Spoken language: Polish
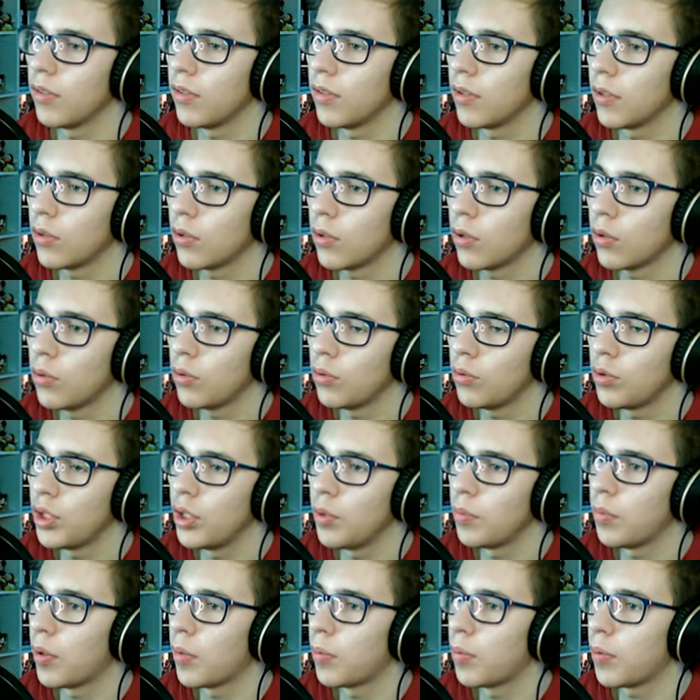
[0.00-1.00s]
wy to
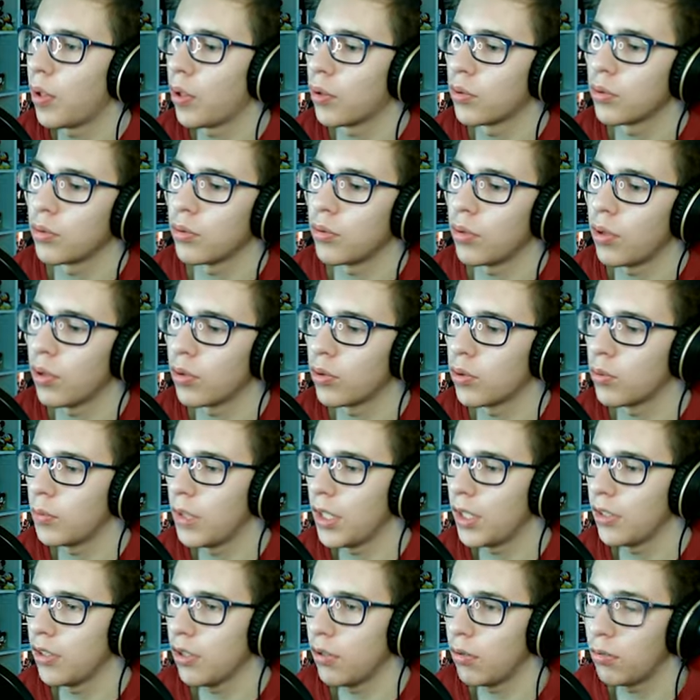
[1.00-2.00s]
kusi po prostu,
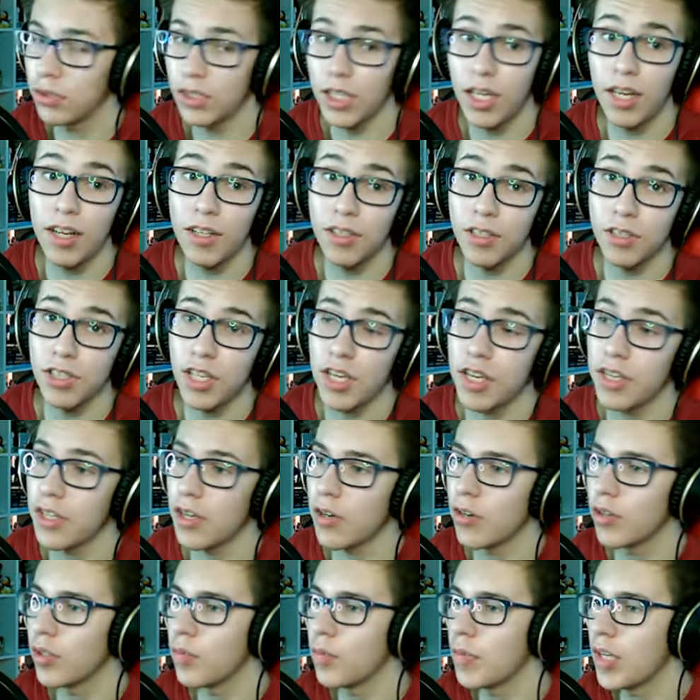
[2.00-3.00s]
rozumiecie?
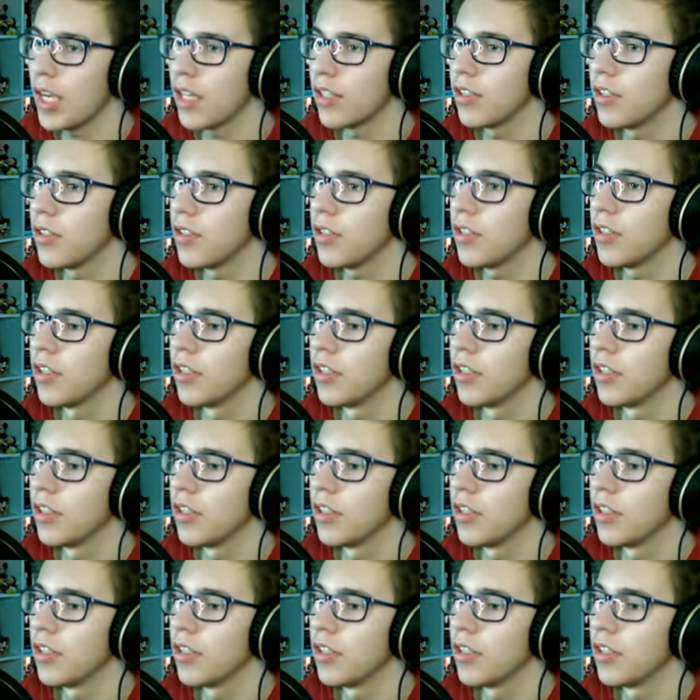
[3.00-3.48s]
Uzależnienie od miedzi.